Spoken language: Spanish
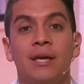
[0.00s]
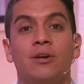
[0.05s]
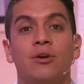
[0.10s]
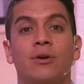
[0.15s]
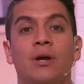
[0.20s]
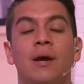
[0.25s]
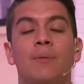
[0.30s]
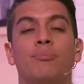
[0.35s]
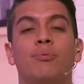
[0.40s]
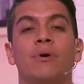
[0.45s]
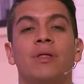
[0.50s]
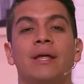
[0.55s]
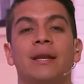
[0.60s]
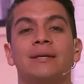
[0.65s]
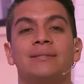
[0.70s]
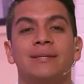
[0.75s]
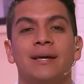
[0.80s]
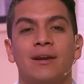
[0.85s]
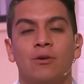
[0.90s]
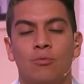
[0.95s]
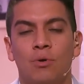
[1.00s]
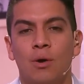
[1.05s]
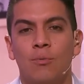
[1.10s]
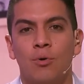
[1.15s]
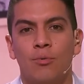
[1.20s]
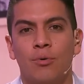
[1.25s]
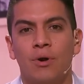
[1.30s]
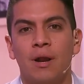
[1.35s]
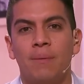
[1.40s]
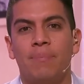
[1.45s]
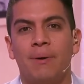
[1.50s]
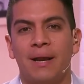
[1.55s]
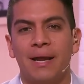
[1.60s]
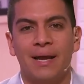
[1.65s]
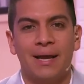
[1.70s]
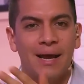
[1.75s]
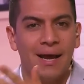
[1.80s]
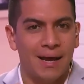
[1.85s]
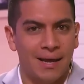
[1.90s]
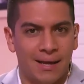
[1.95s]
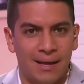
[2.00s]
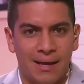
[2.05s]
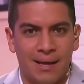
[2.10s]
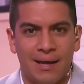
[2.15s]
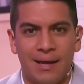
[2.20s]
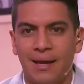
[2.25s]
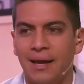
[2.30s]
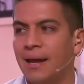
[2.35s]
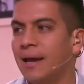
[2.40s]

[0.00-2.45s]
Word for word: y creo que pueden hacer una muy buena pareja